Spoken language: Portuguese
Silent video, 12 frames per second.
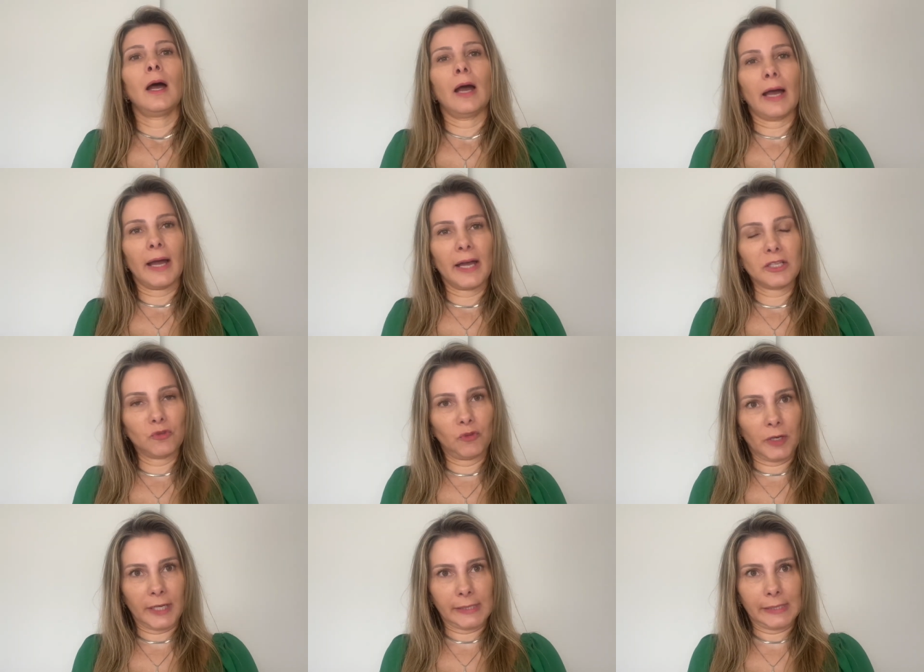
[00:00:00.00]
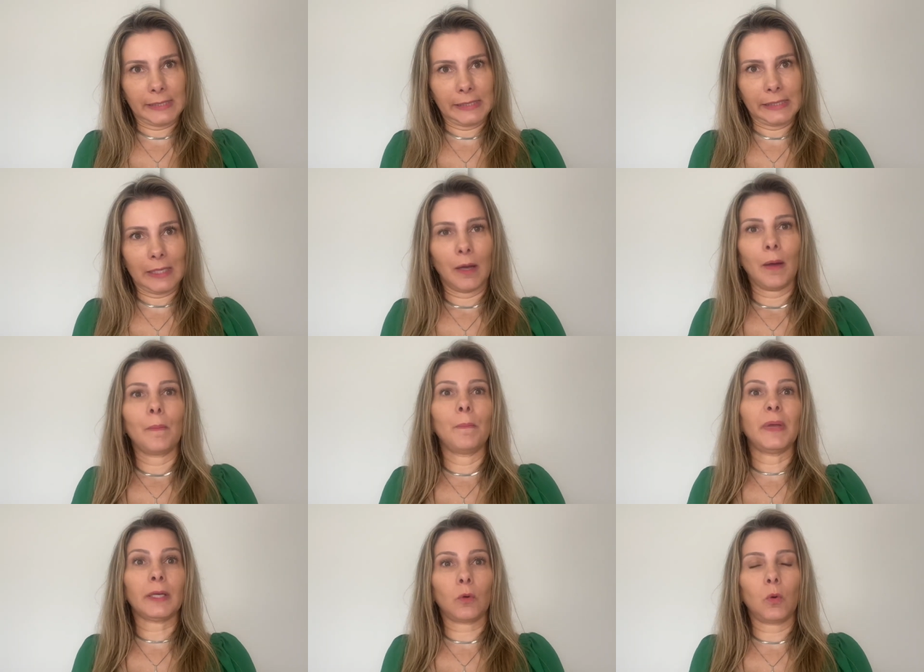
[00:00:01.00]
A advocacia,
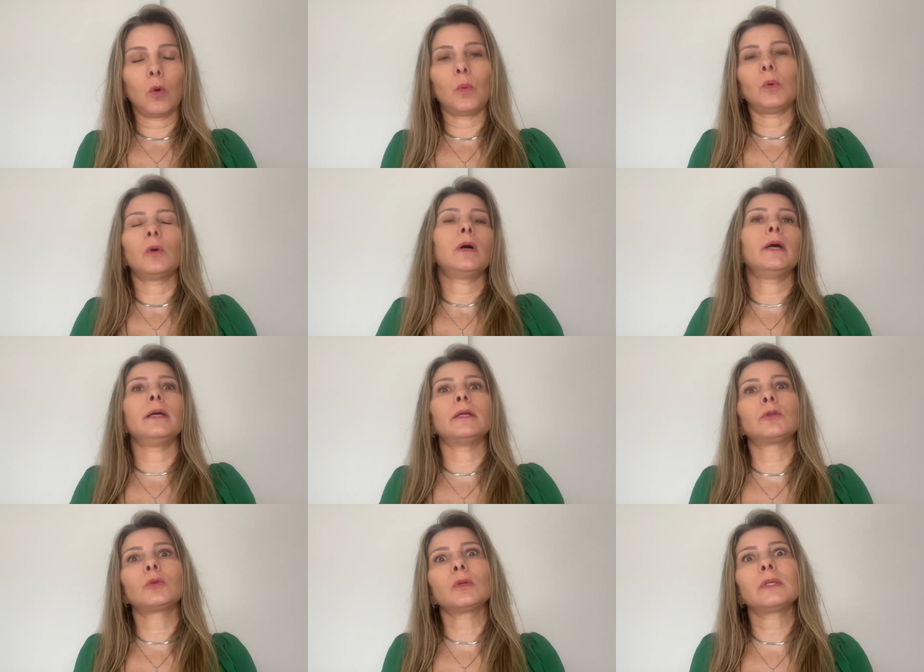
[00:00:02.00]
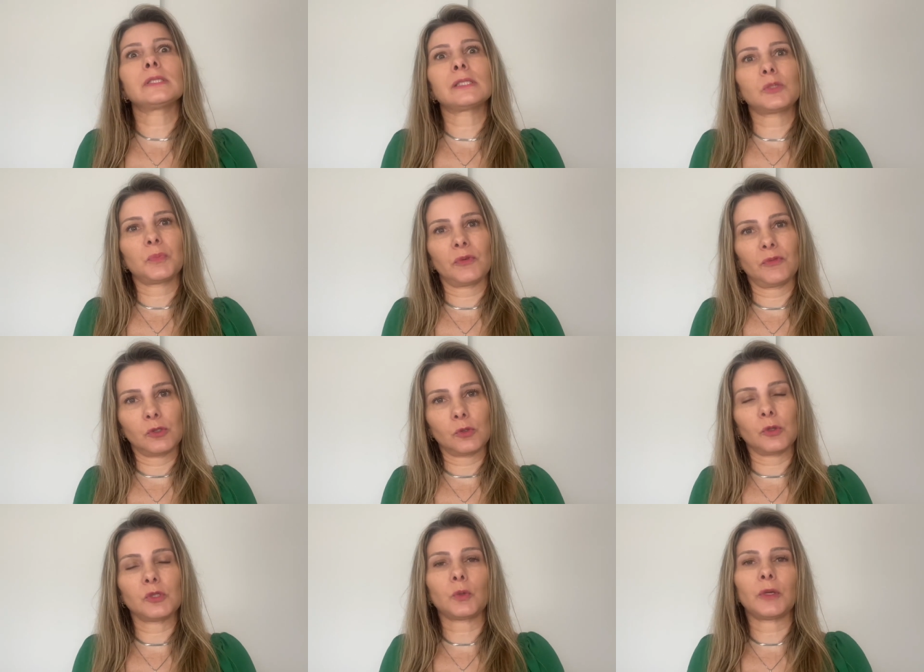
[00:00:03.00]
bem como é, todas as
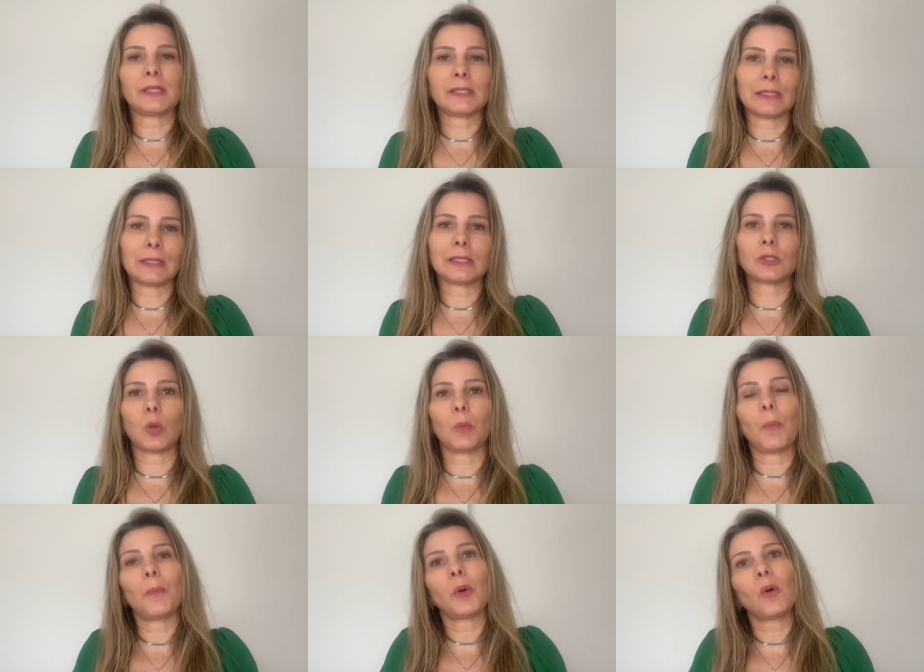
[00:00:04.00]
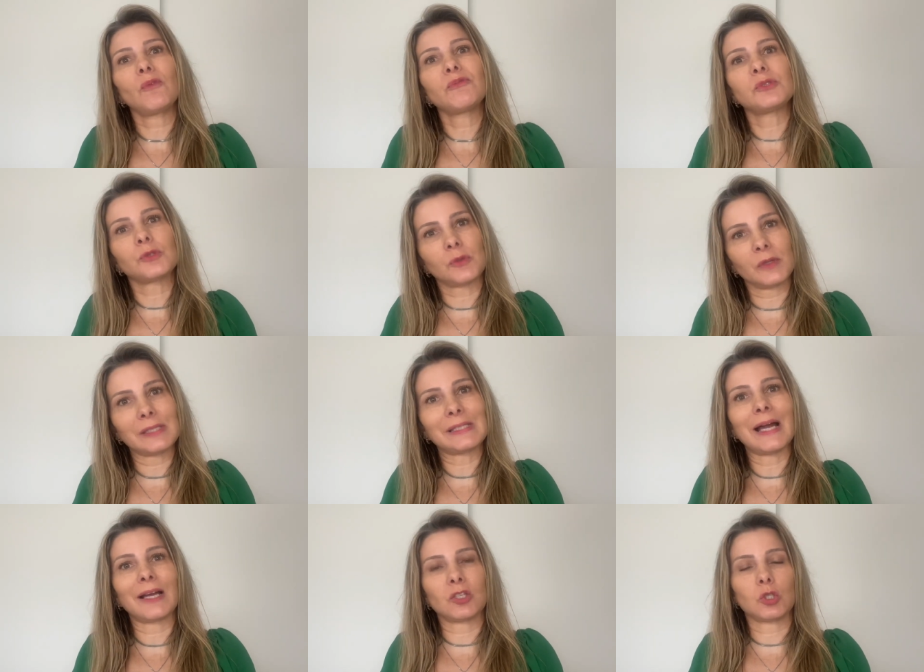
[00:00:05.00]
profissões conhecidas como profissões
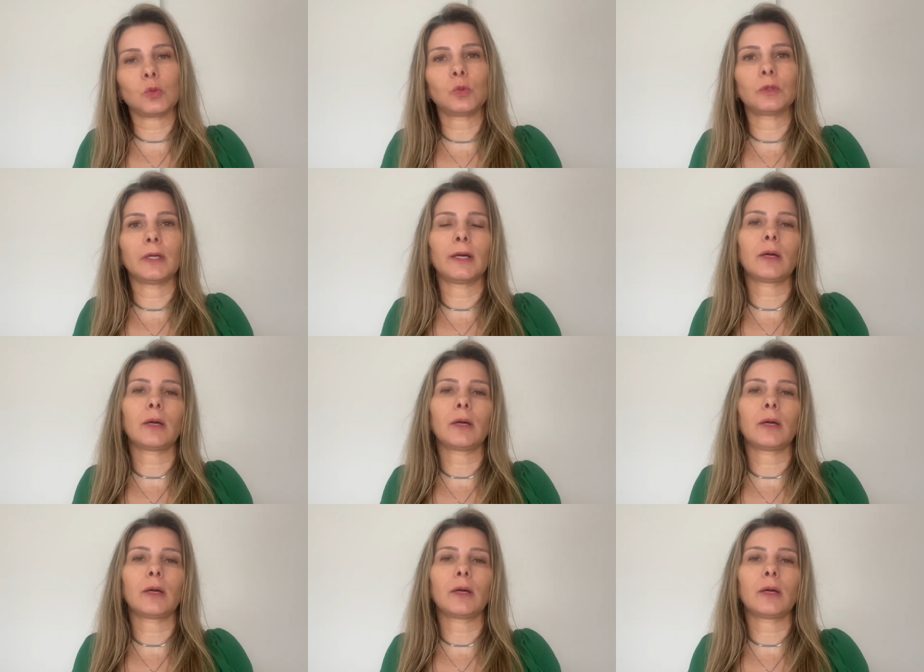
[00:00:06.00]
da ajuda,